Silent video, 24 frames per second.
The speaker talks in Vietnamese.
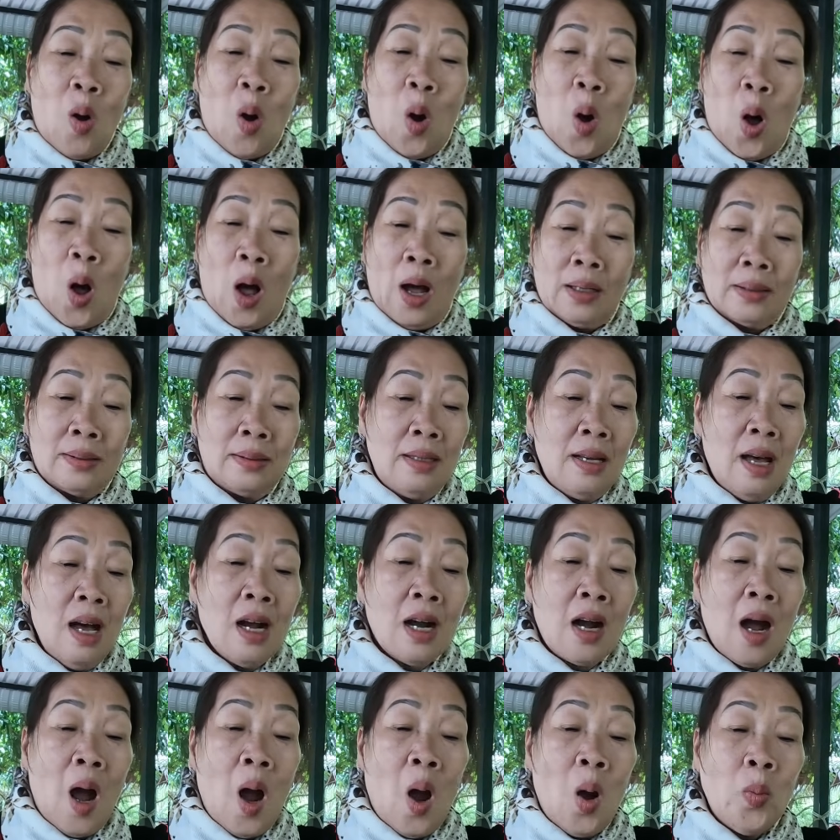còn nhớ
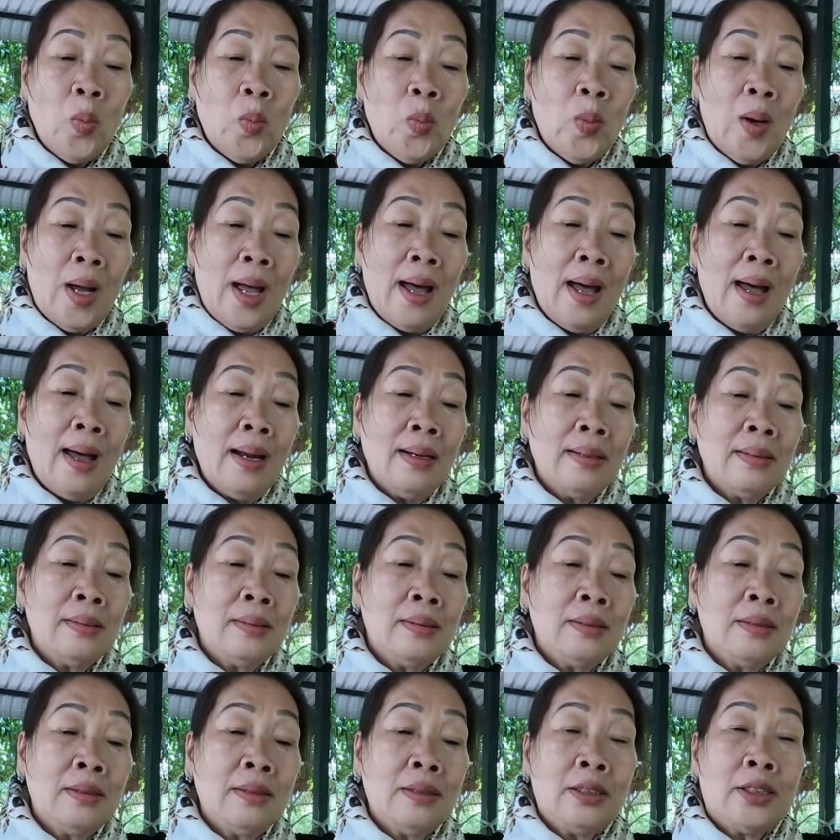không
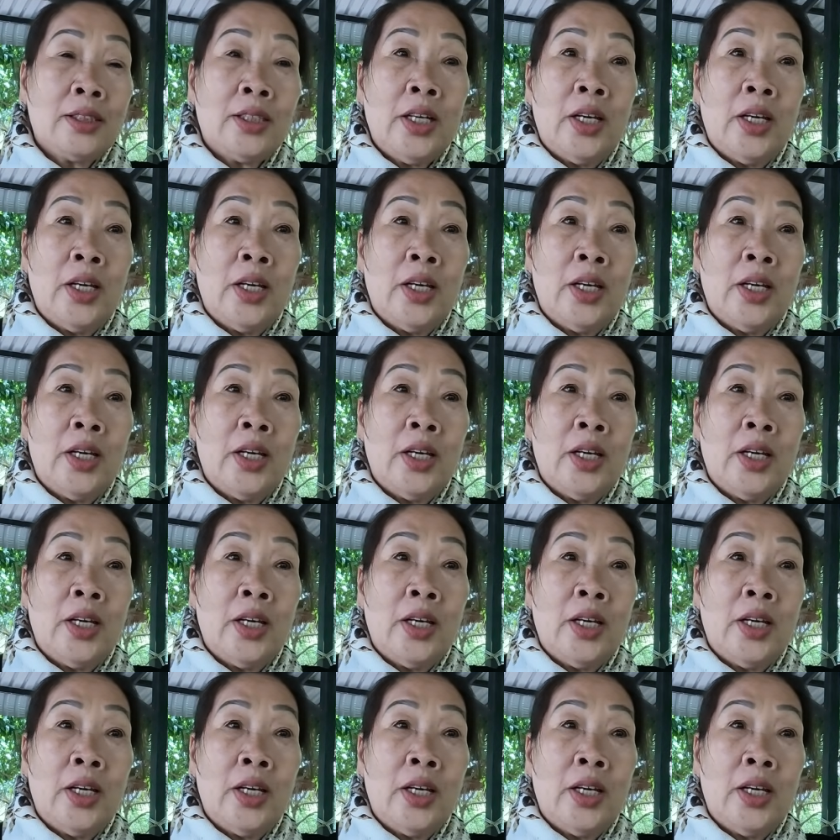anh